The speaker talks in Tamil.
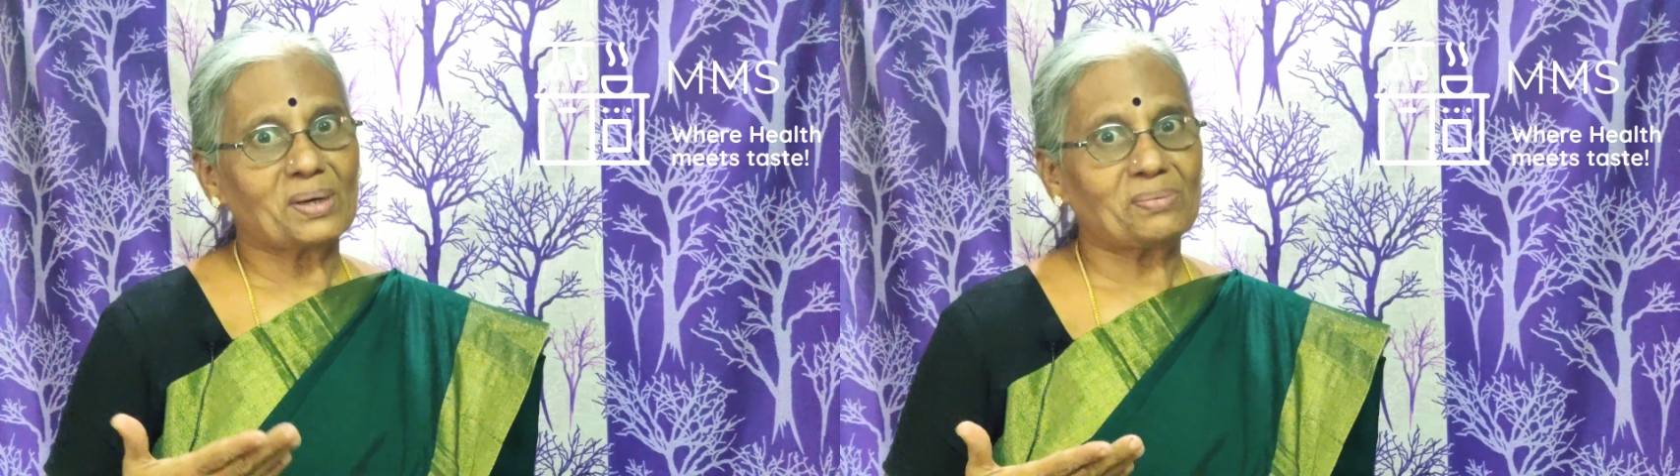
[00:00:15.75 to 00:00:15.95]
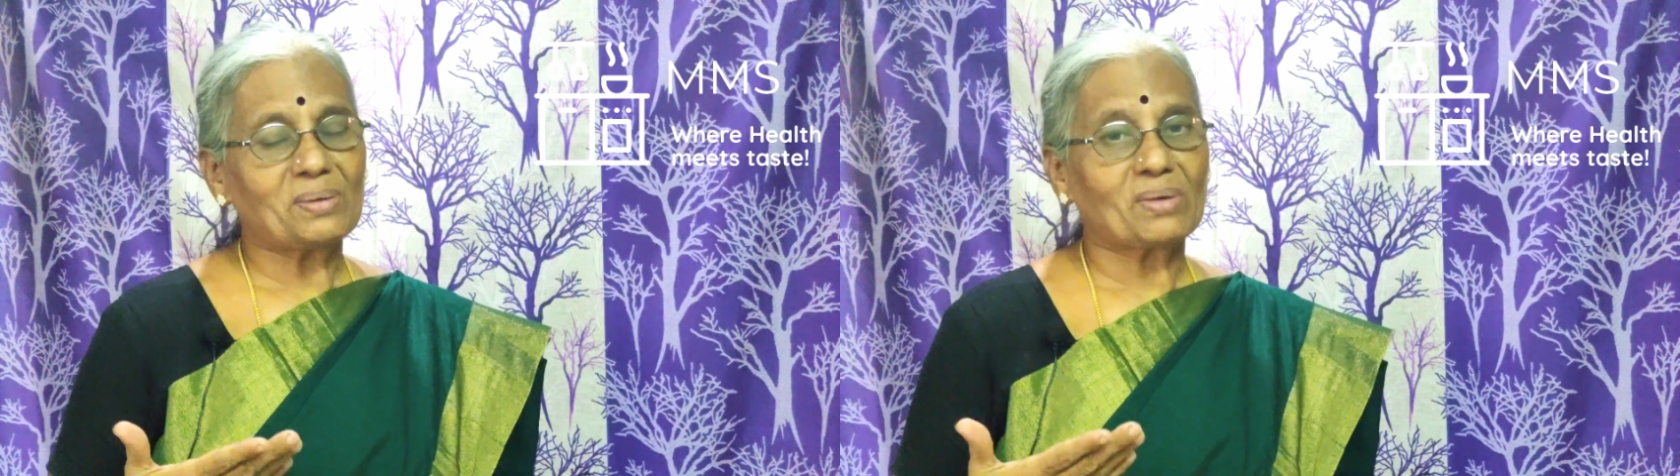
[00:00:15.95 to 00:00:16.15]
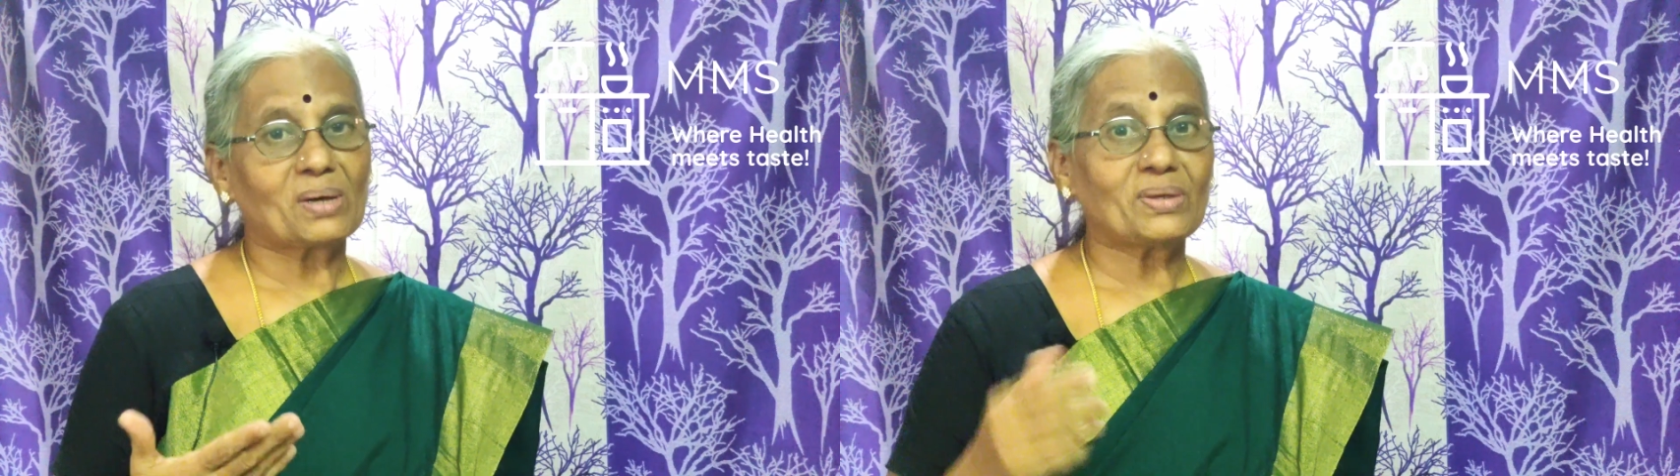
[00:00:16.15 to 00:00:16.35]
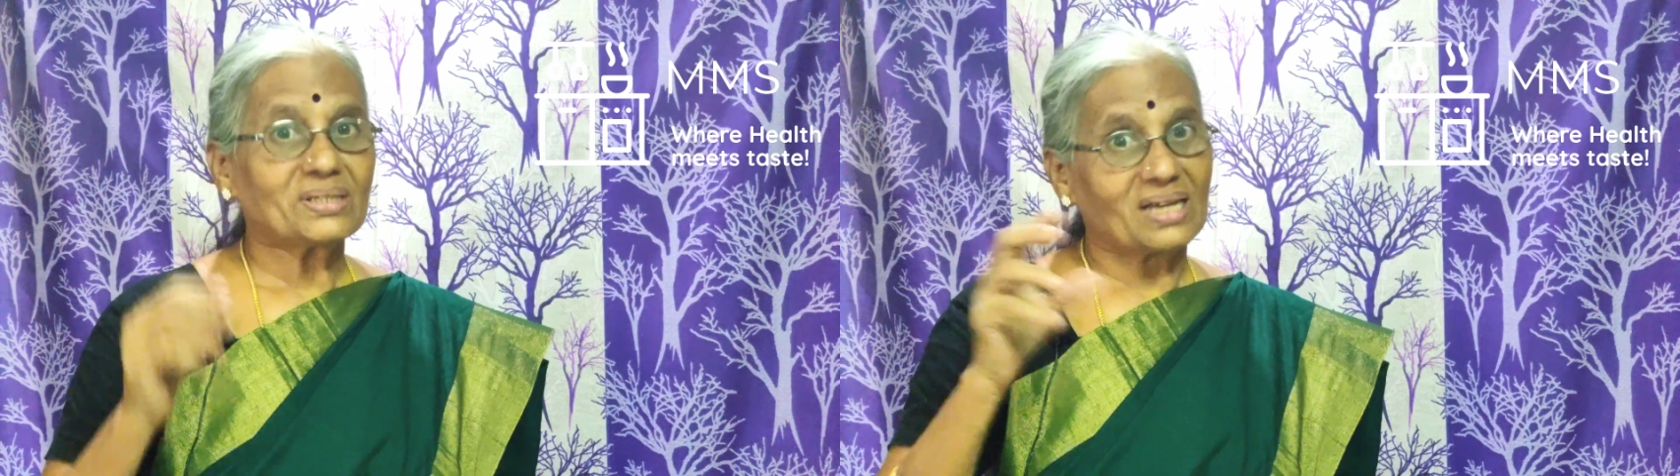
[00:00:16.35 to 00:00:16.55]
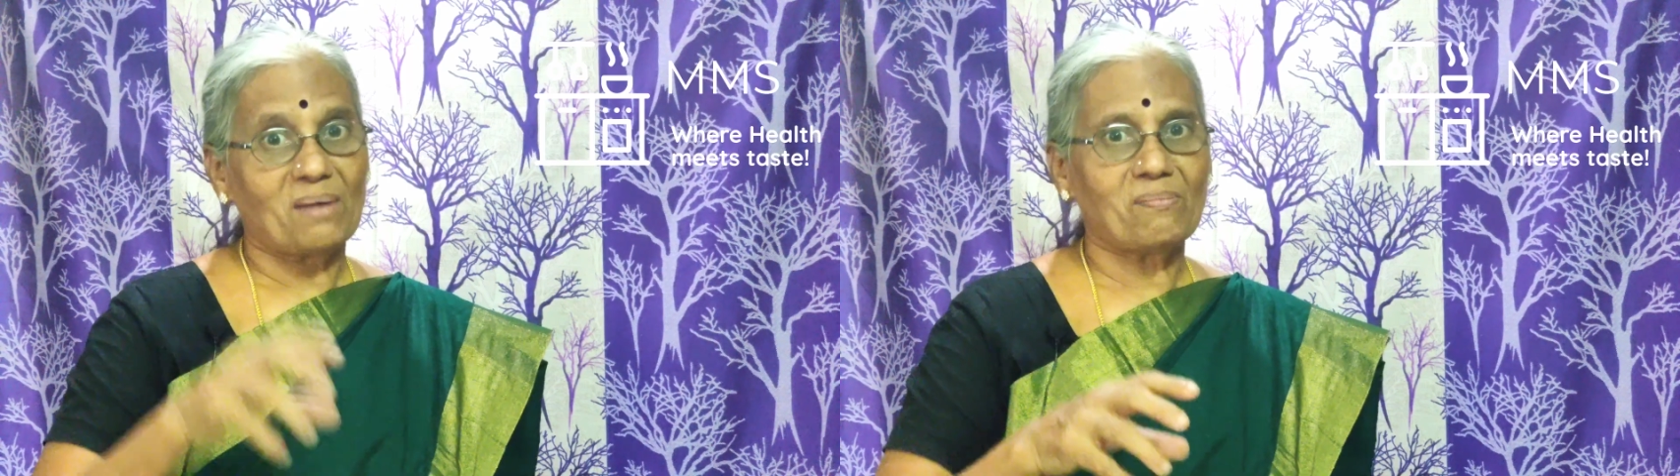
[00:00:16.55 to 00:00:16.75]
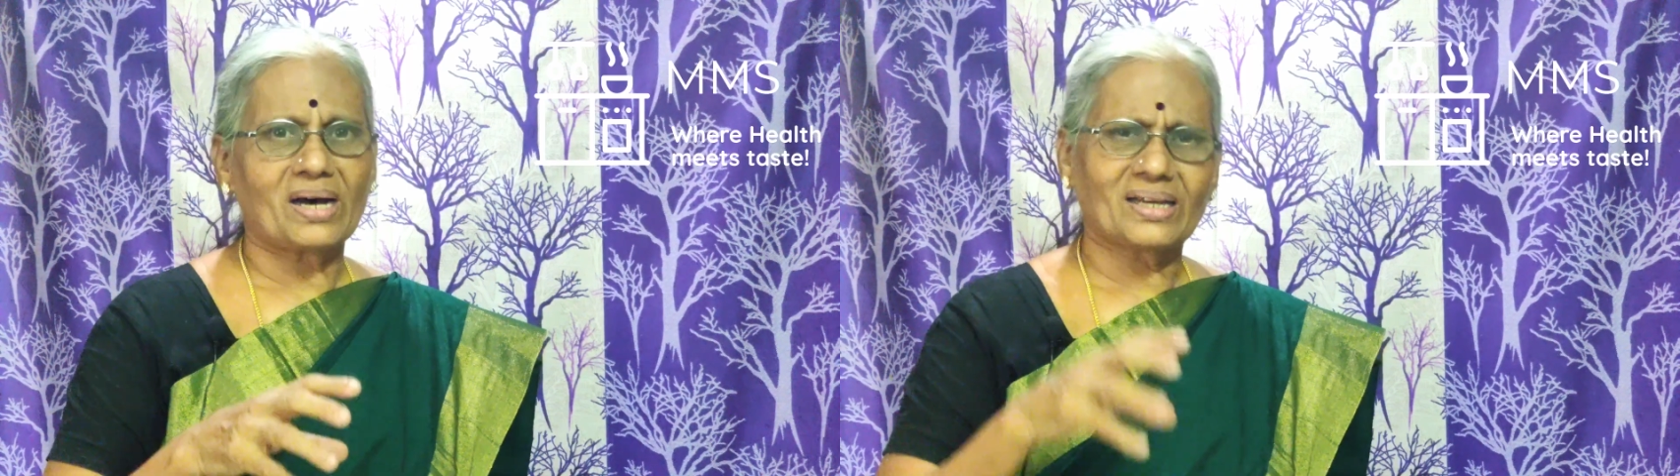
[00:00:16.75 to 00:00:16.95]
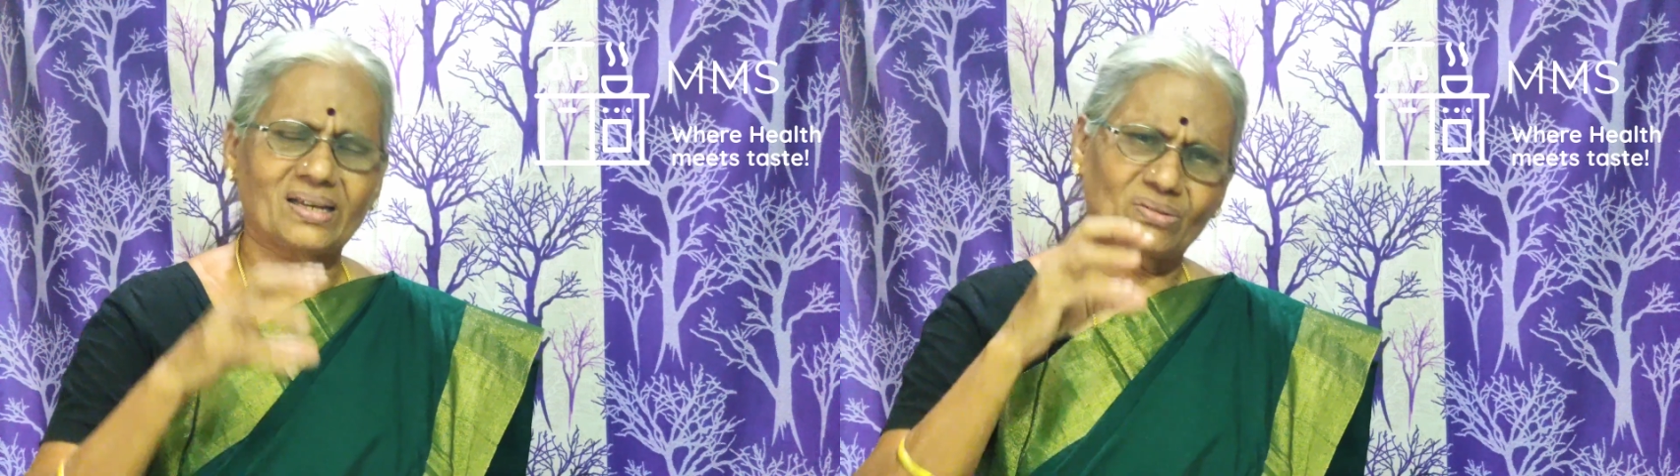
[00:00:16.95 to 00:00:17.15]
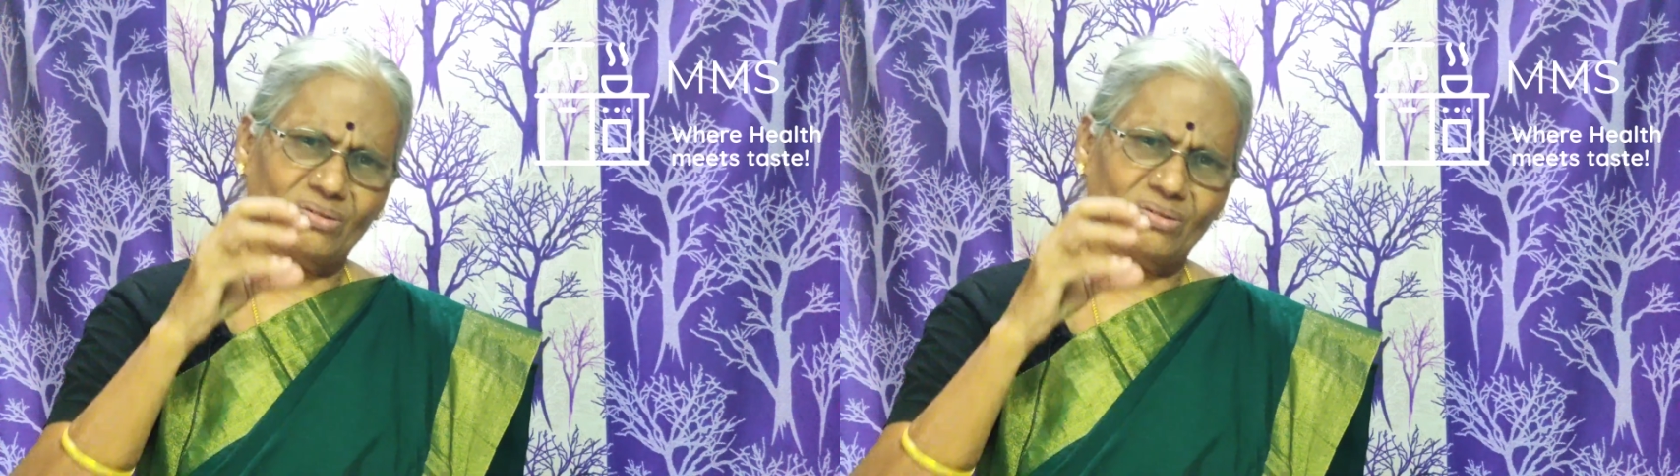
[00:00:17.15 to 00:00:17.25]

மறுபடியும் மறுபடியும் சாம்பாரை